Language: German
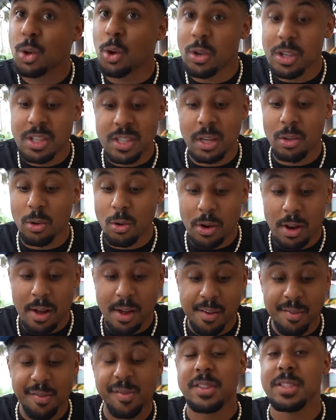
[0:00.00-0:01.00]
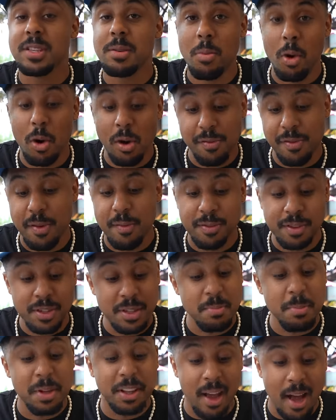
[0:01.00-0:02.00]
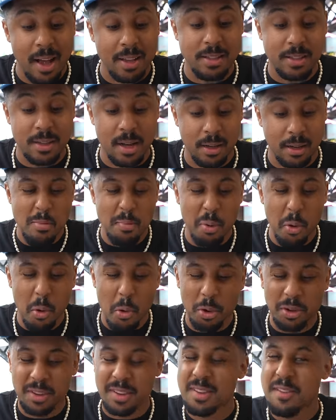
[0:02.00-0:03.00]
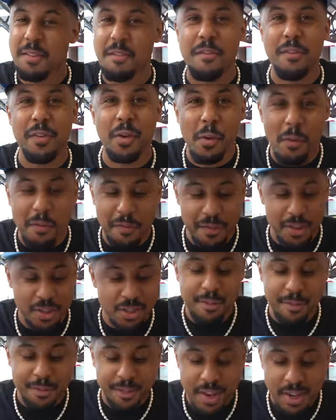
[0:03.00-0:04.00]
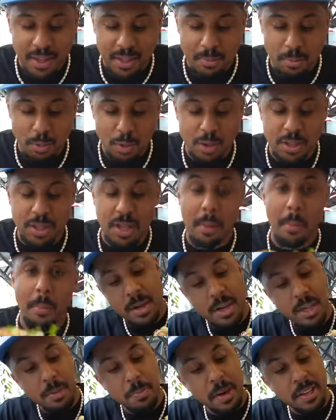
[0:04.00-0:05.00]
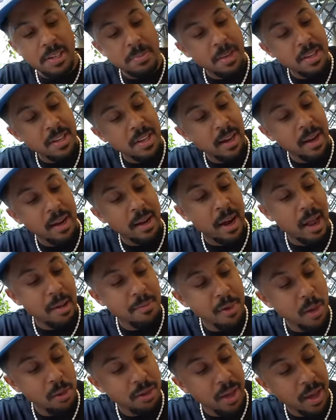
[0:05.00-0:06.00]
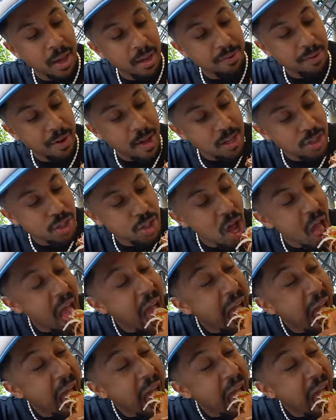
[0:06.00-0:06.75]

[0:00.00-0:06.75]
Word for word: Größter Döner für 7,50 Euro mit Ansage. Brot, fluffig, viel Gemüse. Ich beiß mal hier rein, dann haben wir auch direkt Fleisch.